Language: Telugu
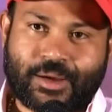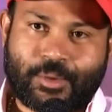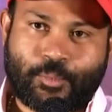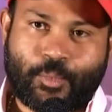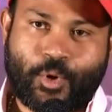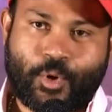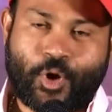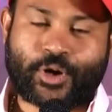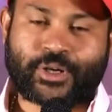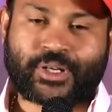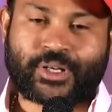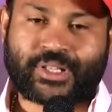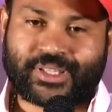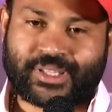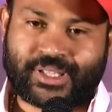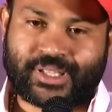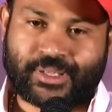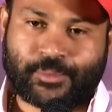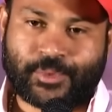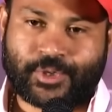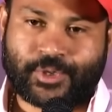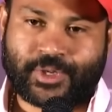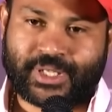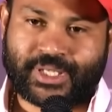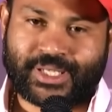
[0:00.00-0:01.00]

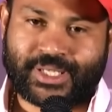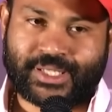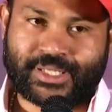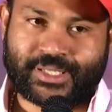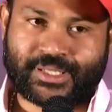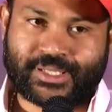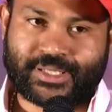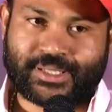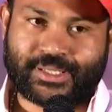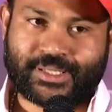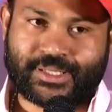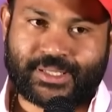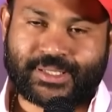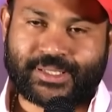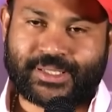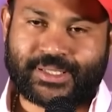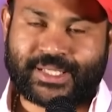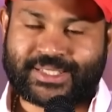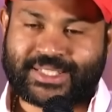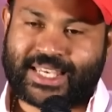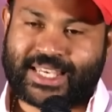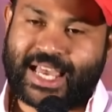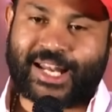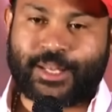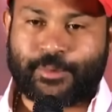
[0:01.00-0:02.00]
బాగుంటుందేమో అని
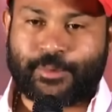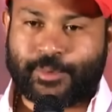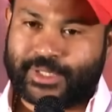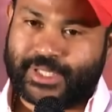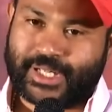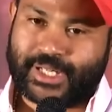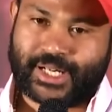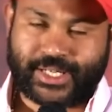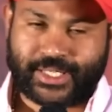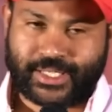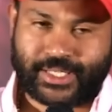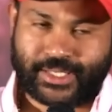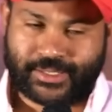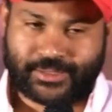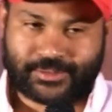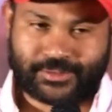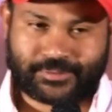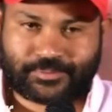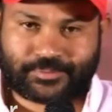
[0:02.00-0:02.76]
నేను చాలామందిని అడిగాను